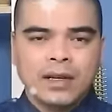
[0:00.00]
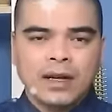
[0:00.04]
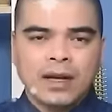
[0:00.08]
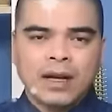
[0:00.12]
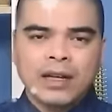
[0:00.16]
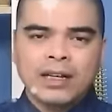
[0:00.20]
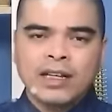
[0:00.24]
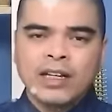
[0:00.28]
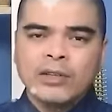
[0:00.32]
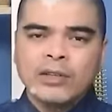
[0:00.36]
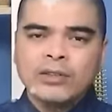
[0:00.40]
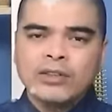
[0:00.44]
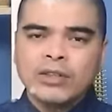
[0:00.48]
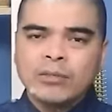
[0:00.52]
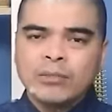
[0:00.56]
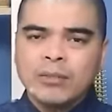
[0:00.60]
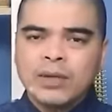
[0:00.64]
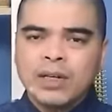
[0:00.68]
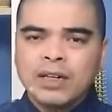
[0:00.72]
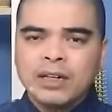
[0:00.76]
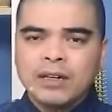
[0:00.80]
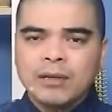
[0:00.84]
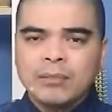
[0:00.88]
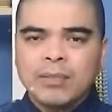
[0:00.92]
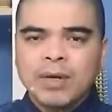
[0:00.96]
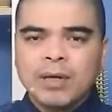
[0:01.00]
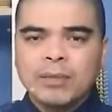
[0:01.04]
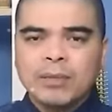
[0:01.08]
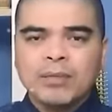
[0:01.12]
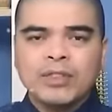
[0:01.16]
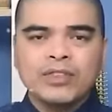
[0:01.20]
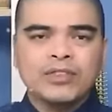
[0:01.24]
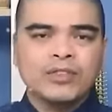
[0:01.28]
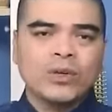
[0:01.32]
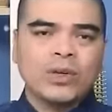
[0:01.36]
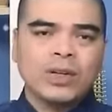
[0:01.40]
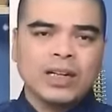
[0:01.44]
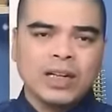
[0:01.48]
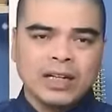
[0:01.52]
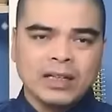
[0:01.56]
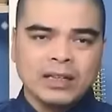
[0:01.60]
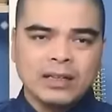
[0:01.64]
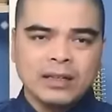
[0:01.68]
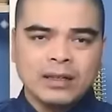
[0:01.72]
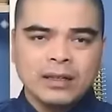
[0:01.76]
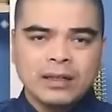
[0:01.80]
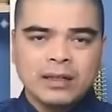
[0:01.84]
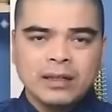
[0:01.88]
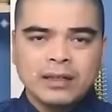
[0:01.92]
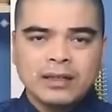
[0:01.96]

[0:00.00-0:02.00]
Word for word: À, nếu trong mơ bạn bị chó cắn